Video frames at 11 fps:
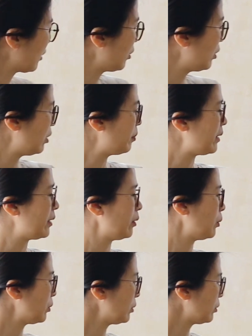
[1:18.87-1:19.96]
넓이
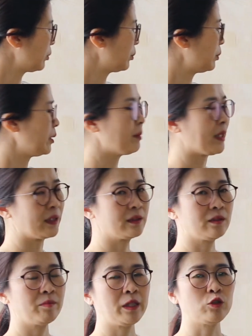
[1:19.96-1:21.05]
혹은
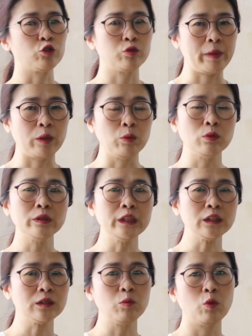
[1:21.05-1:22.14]
높이만큼의 두 배 혹은
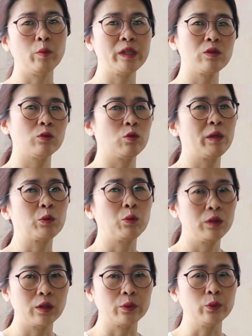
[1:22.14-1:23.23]
1.5배 정도만
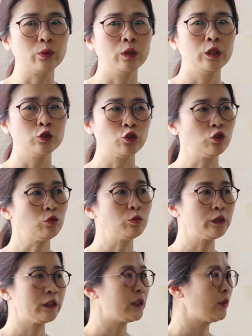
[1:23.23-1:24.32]
올려도
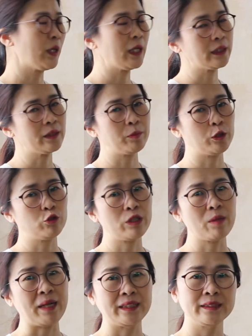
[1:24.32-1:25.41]
충분히 이 화기
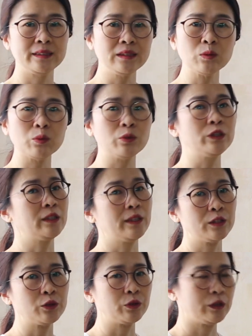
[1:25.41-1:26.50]
비율에 맞는 꽃꽂이를 하실 수